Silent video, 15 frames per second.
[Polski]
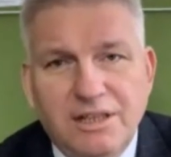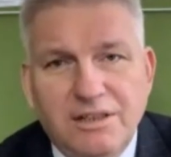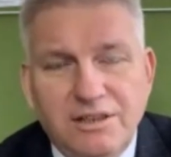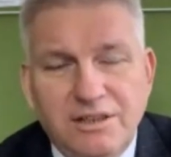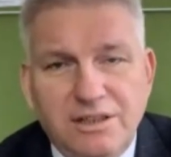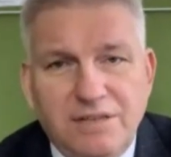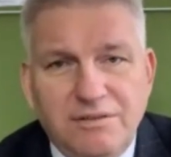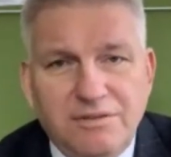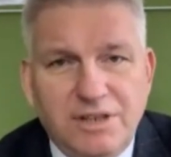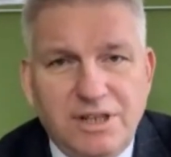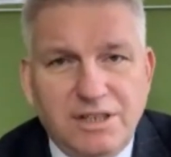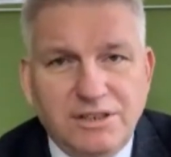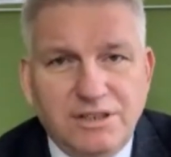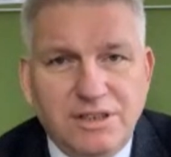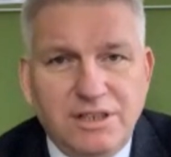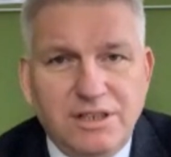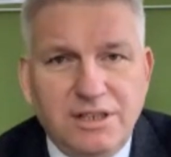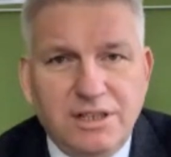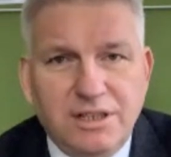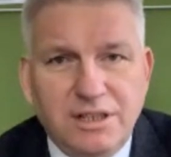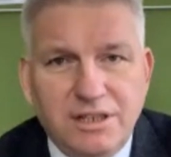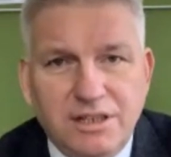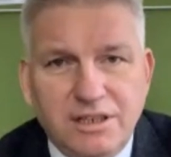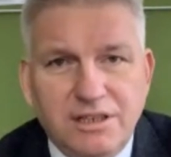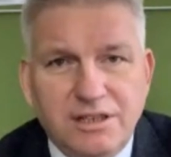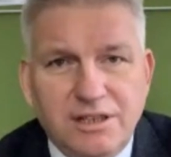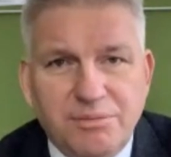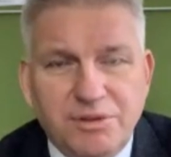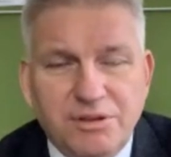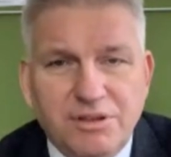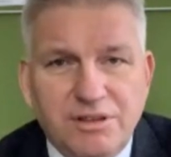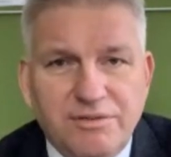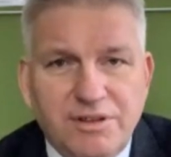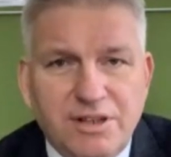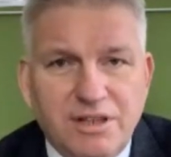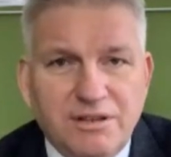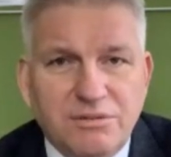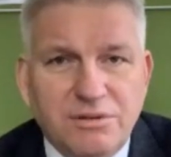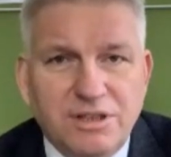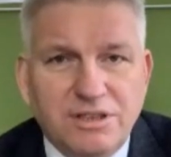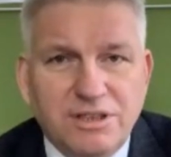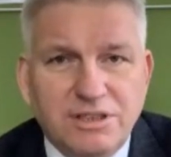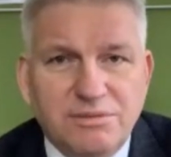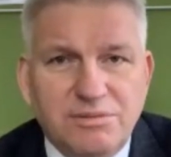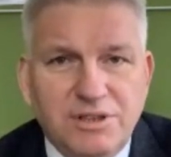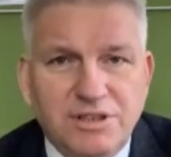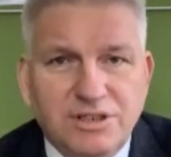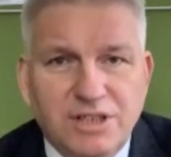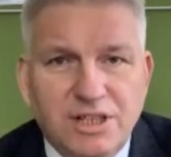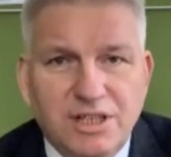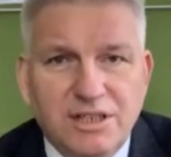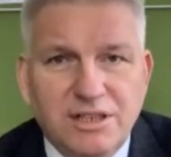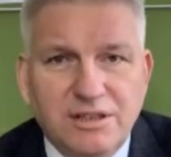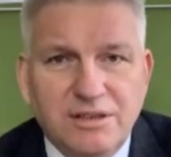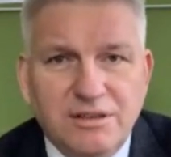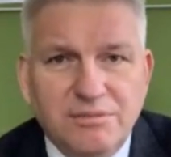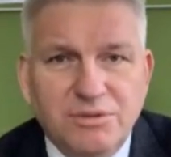No i najwyraźniej e, ta piąta fala, która się zbliża,